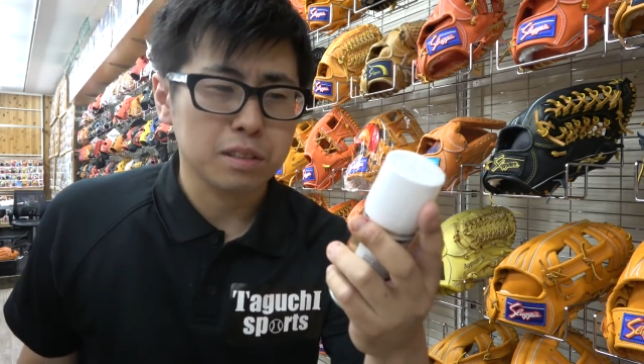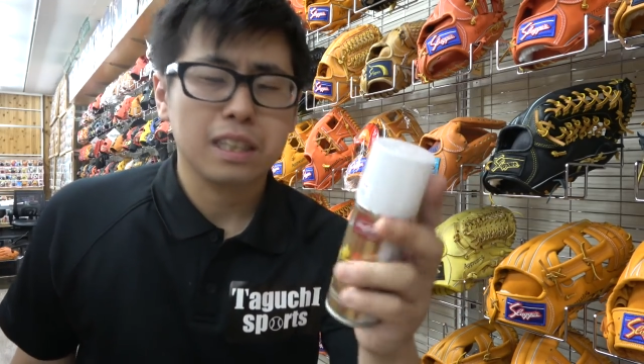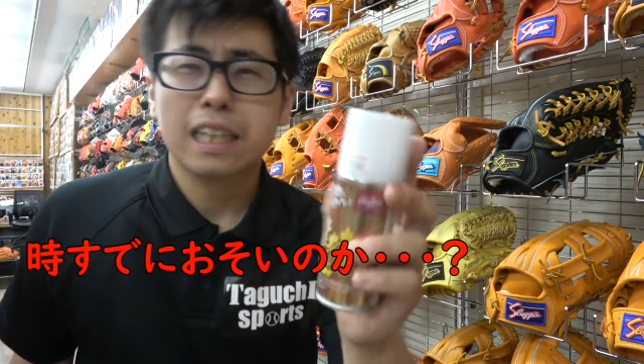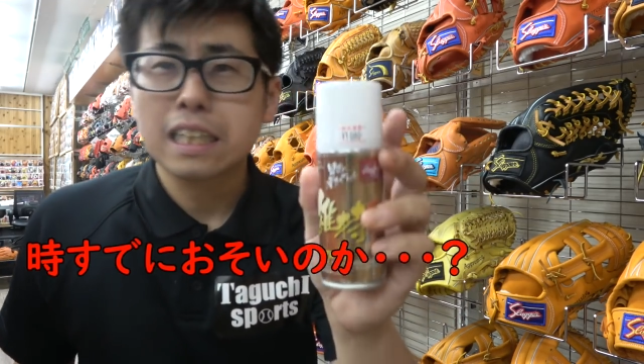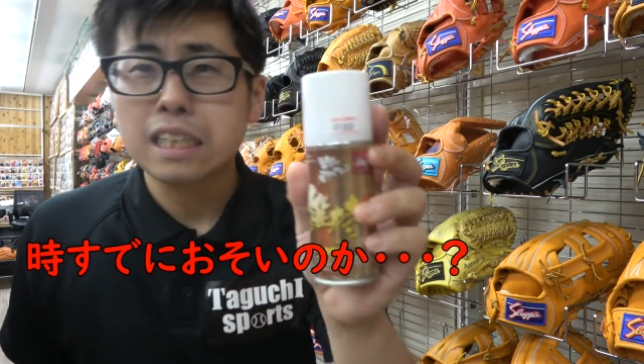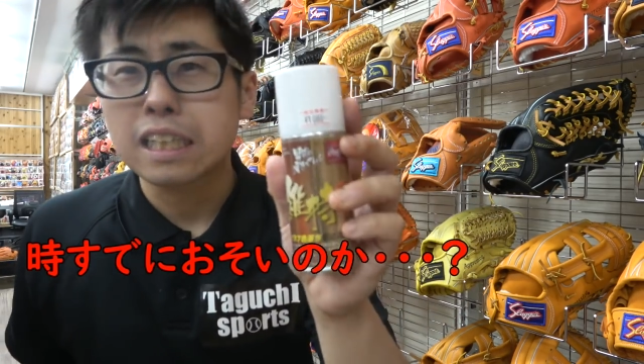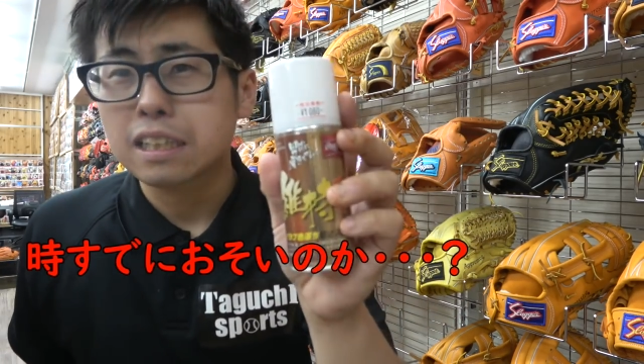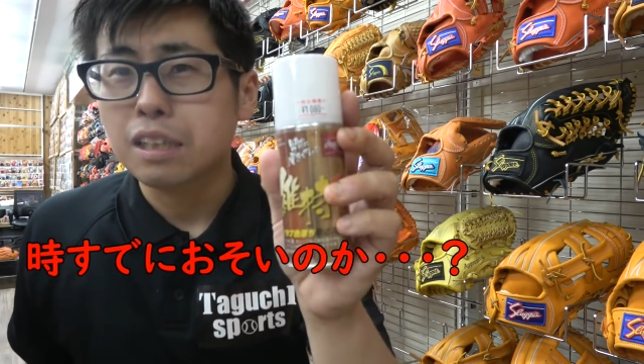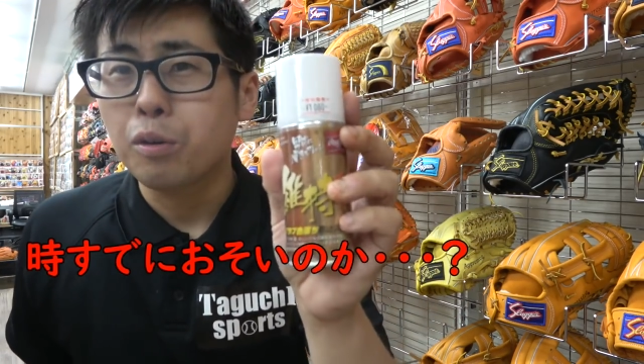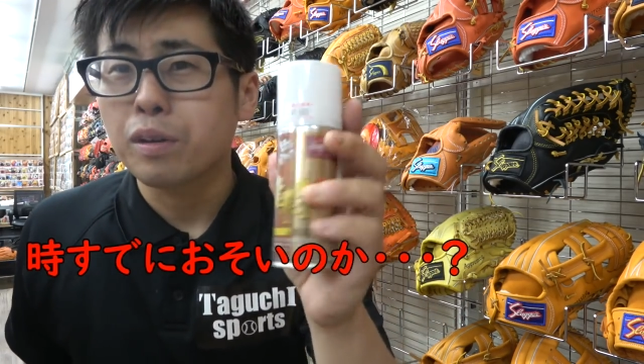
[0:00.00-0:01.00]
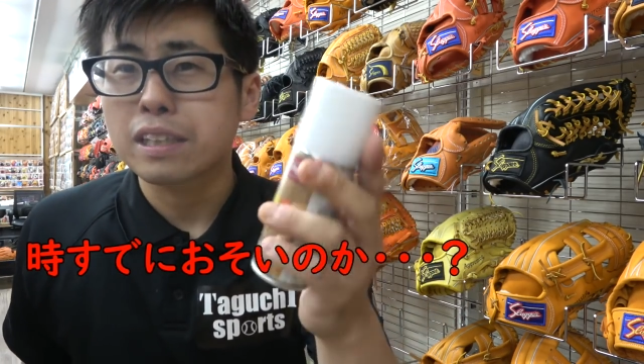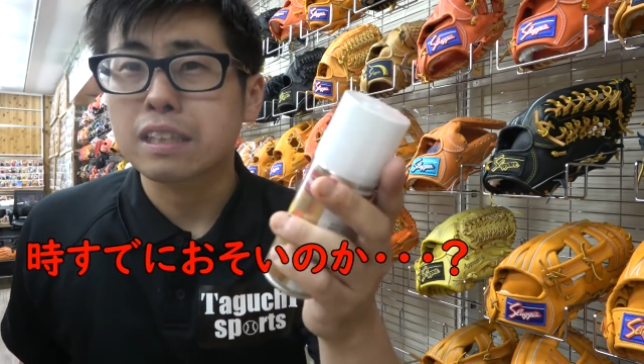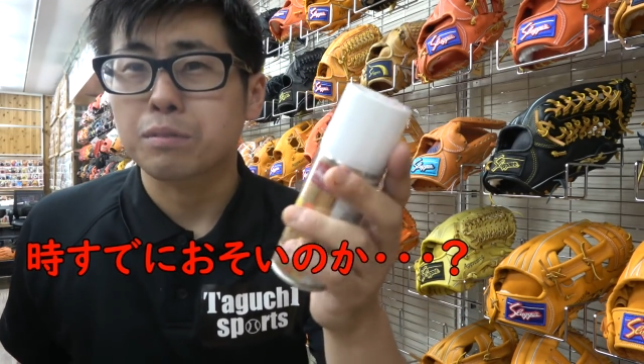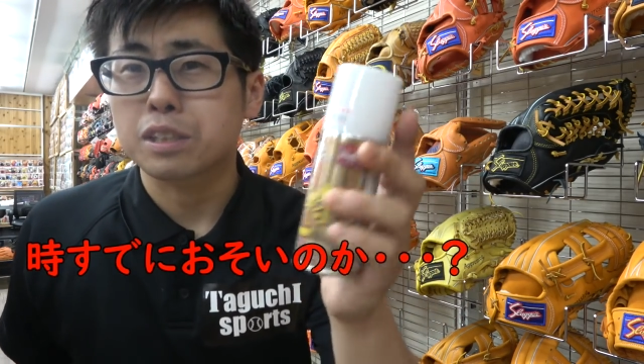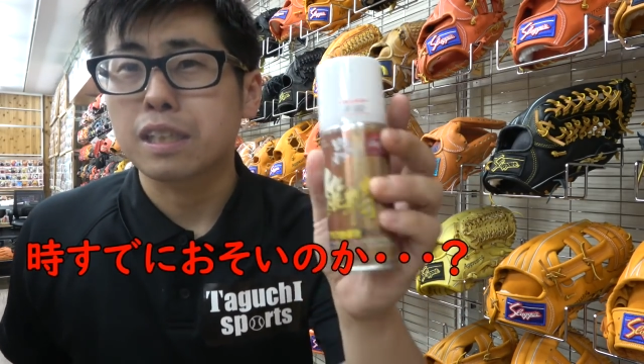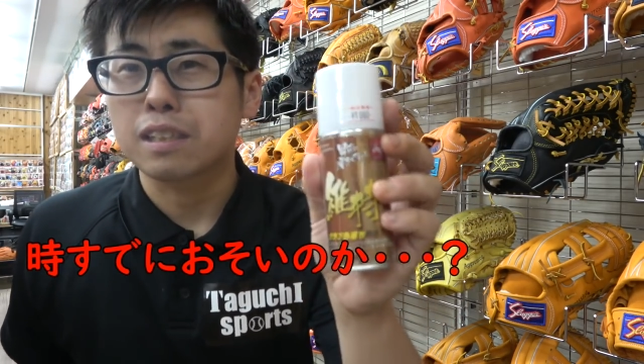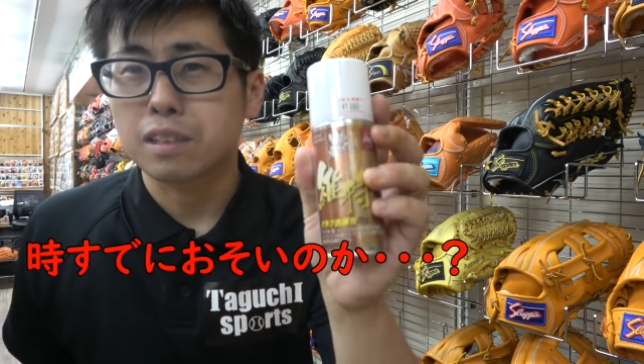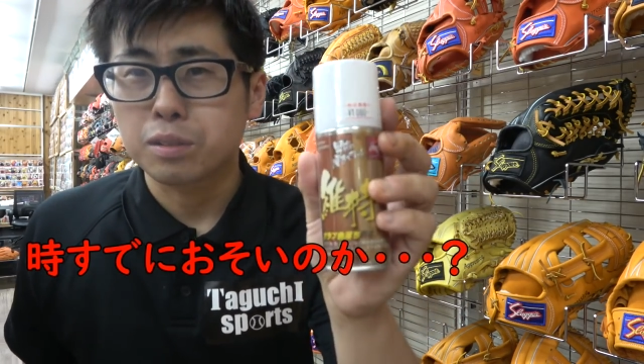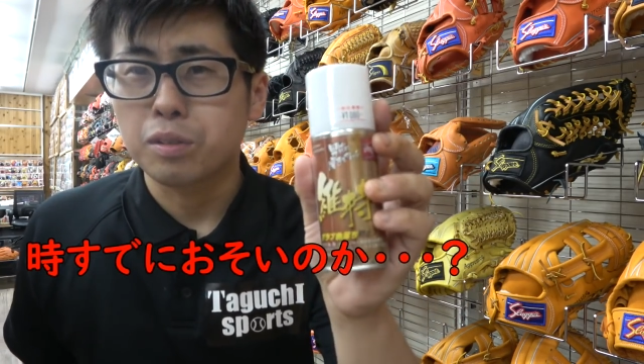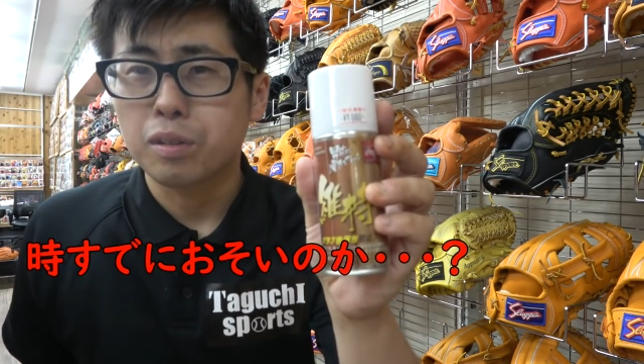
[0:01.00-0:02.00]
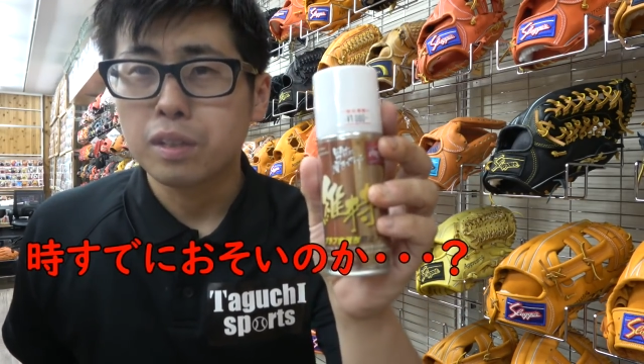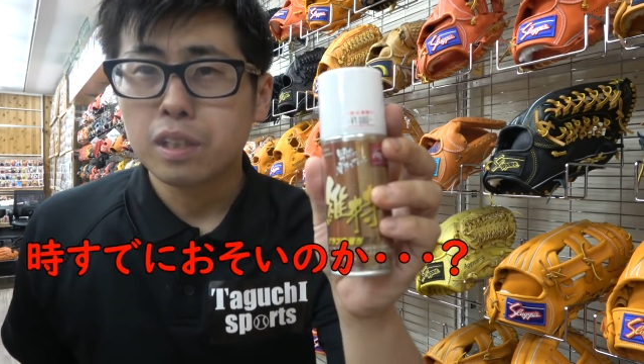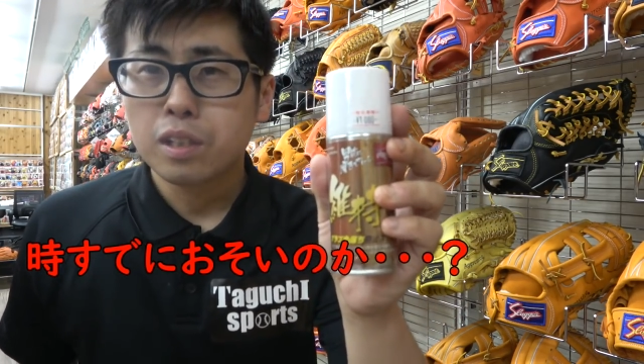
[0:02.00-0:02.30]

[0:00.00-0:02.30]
先にやった方がいいんかもしれないですけど、